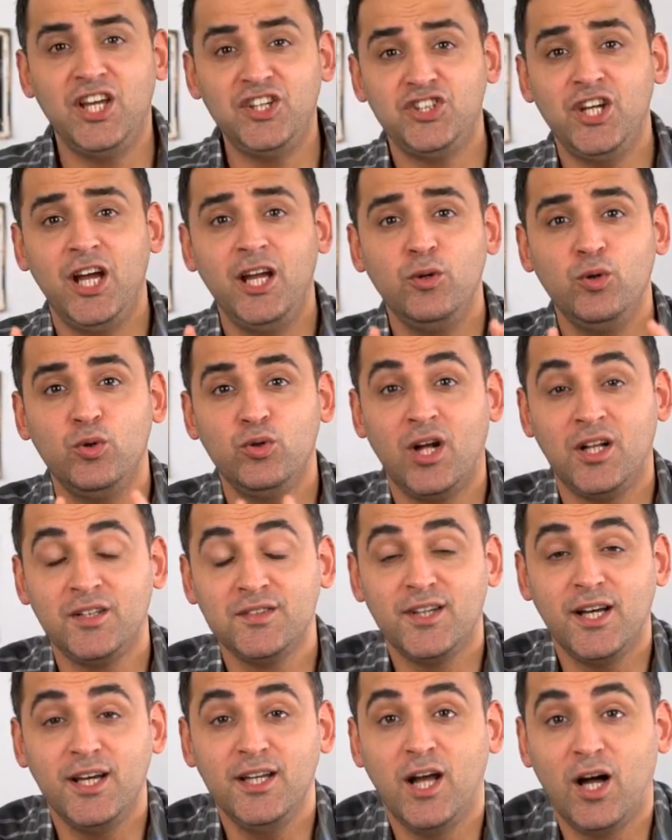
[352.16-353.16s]
Geçen gün
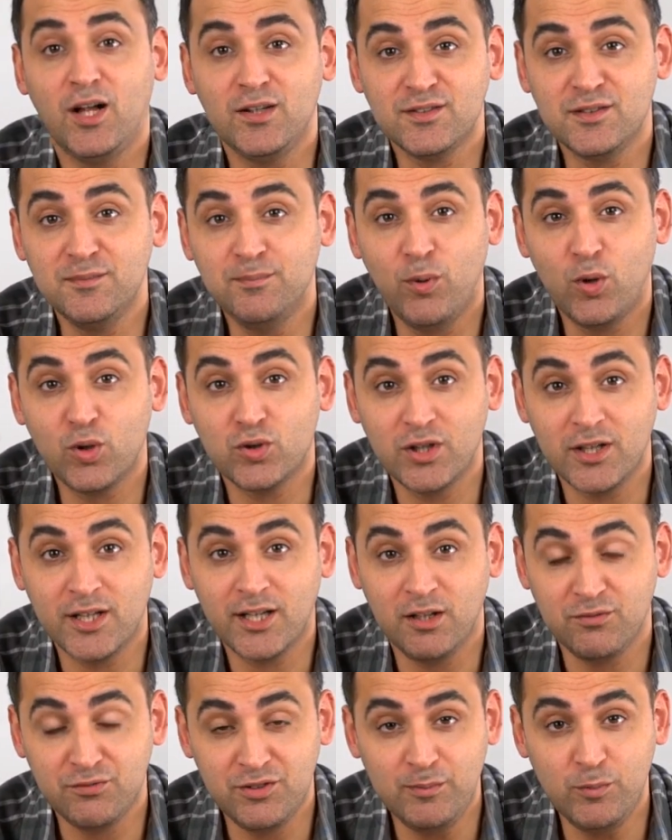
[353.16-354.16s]
Antalya Altın
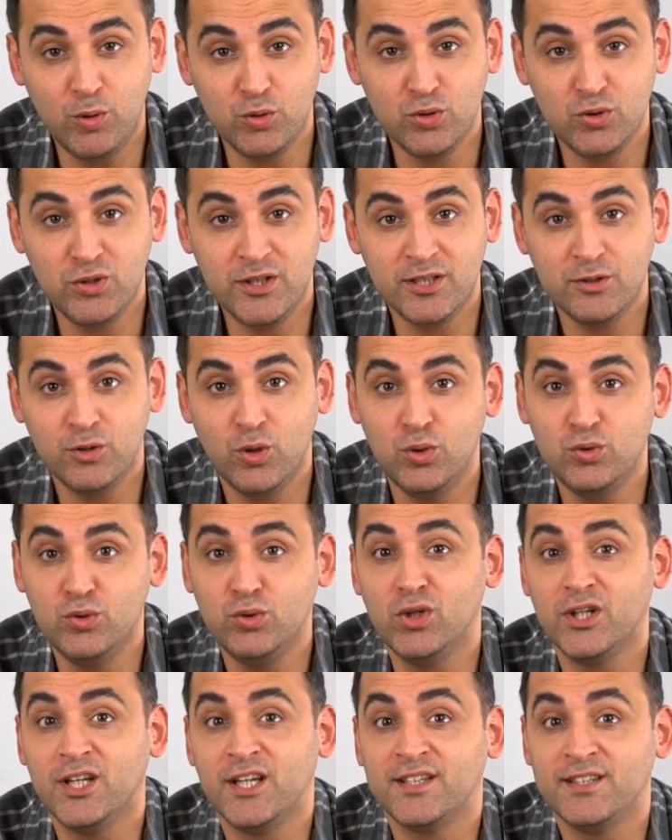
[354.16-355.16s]
Portakal Film Ödülleri'nde
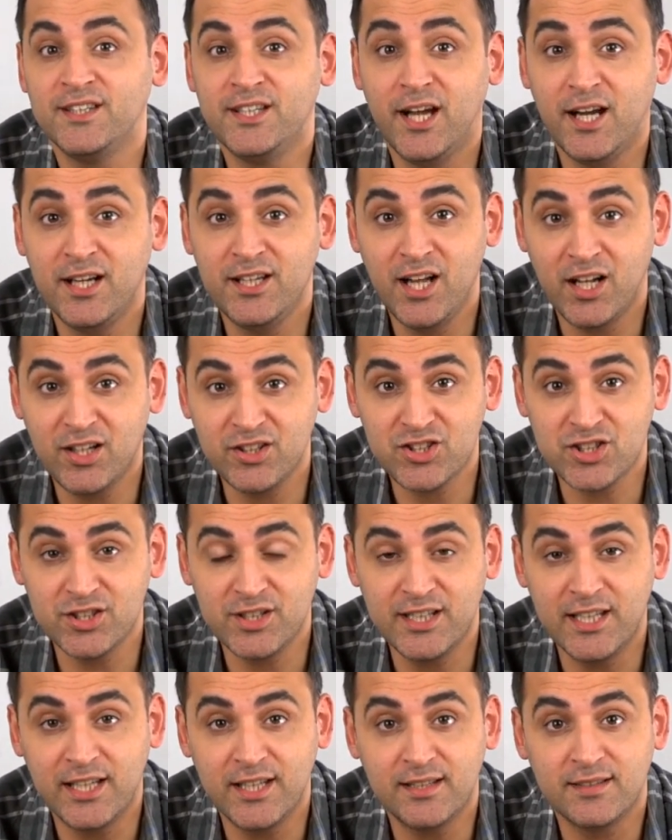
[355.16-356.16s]
ödül olan Nihal
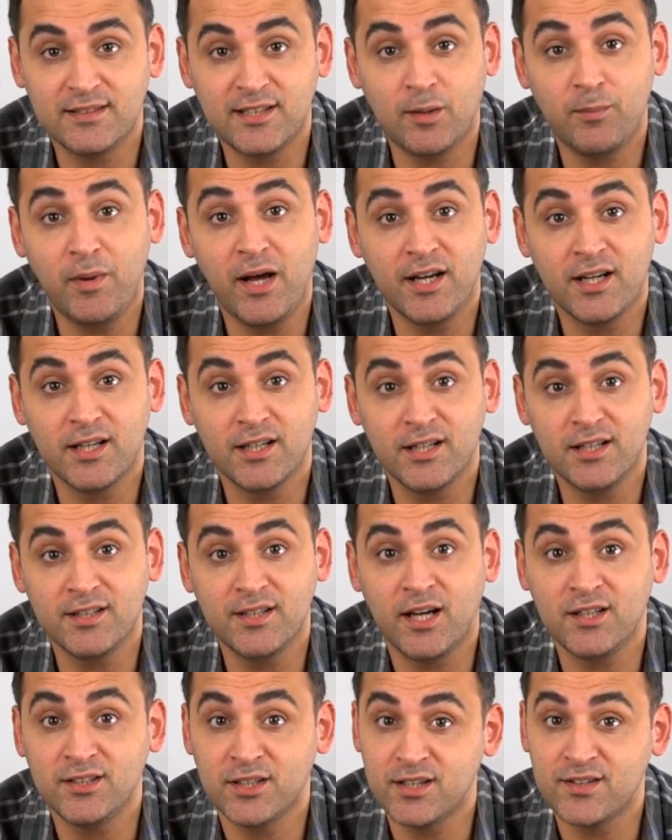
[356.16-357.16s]
Yalçın ile Tamer
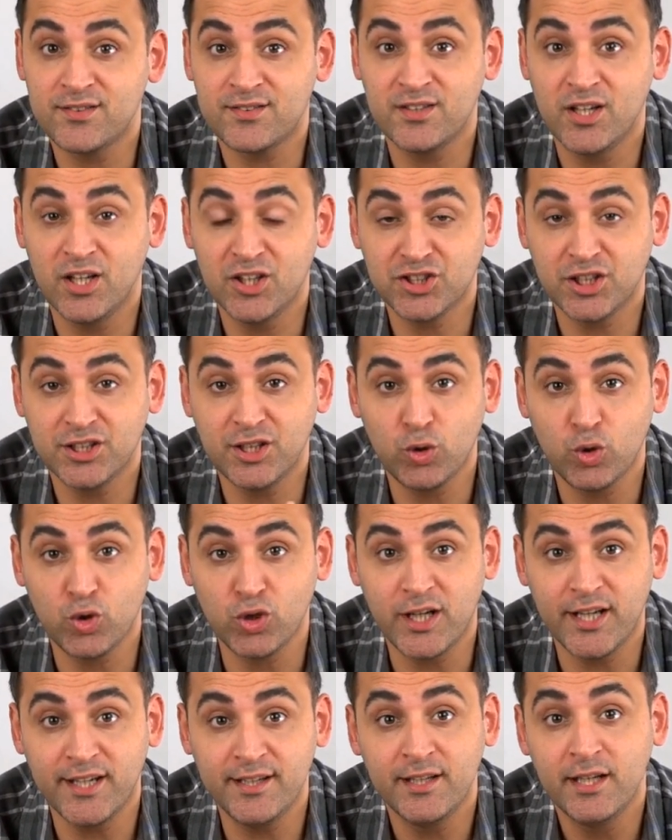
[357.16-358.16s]
Karadağ arasında yaşanan
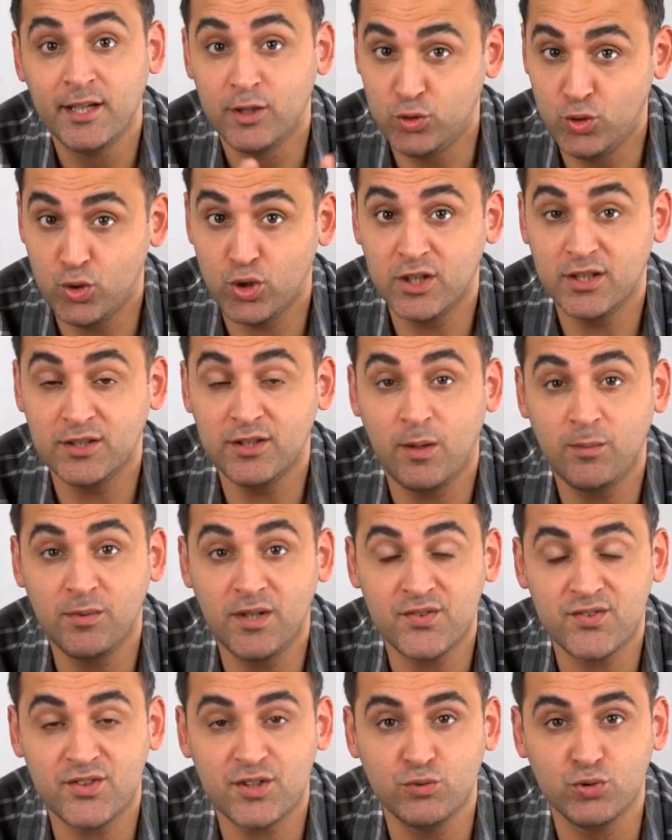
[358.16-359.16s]
olay törene
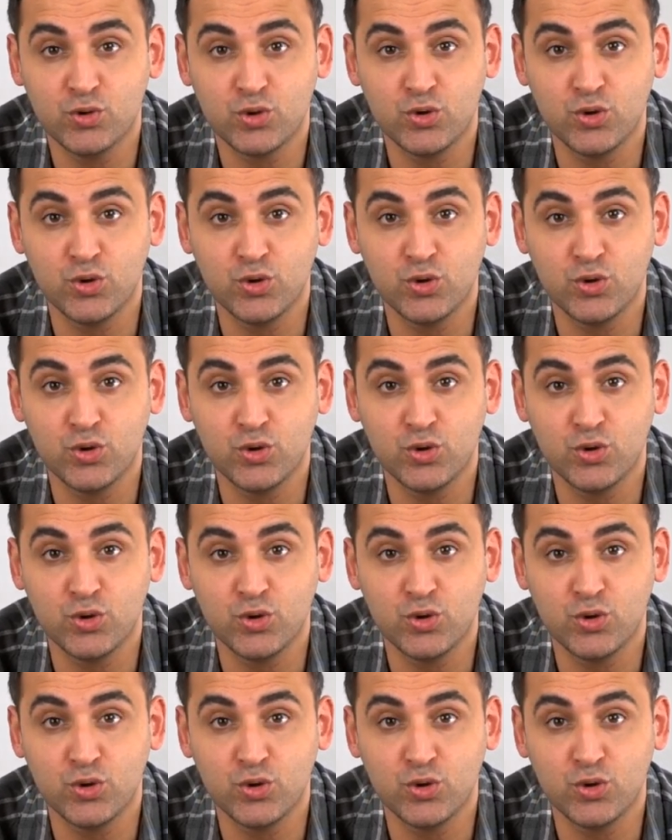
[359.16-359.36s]
damgasını